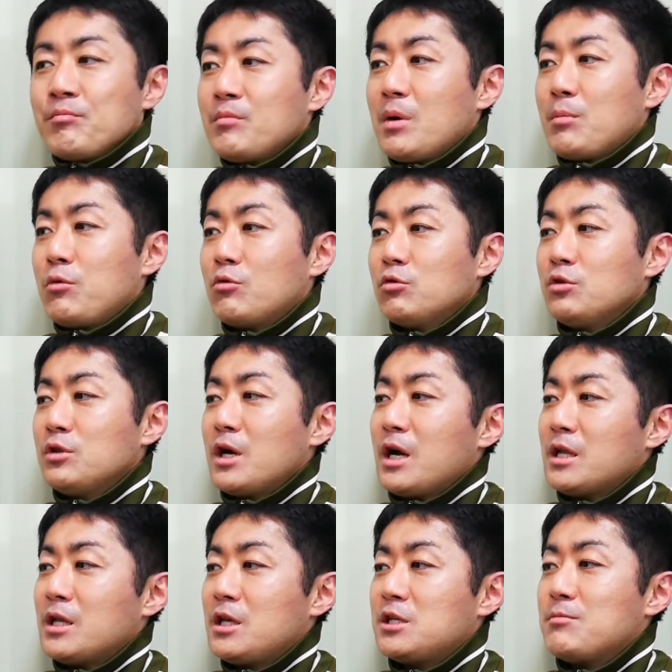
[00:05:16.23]
まあ、僕の
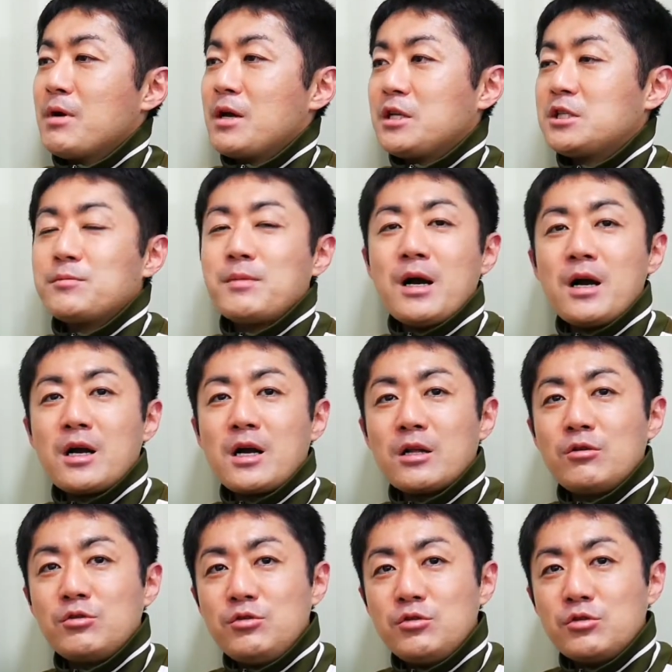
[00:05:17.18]
中で一番一番
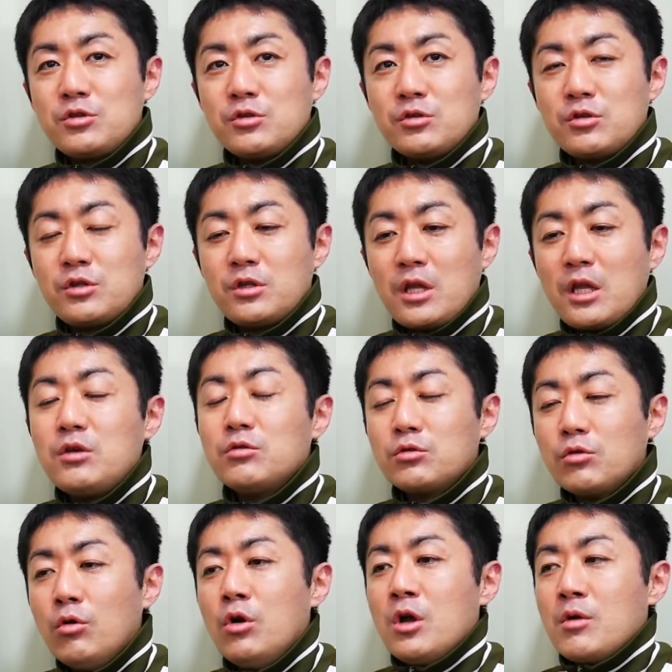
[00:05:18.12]
明るいニュースってい
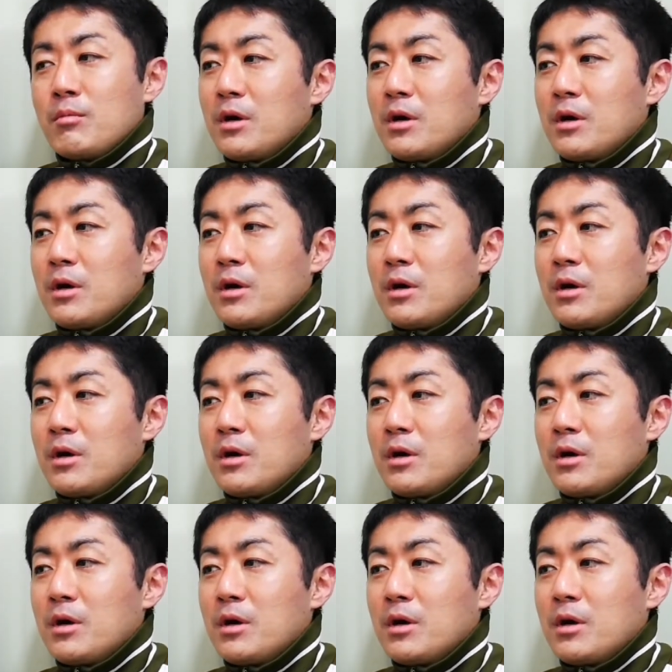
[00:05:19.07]
うと、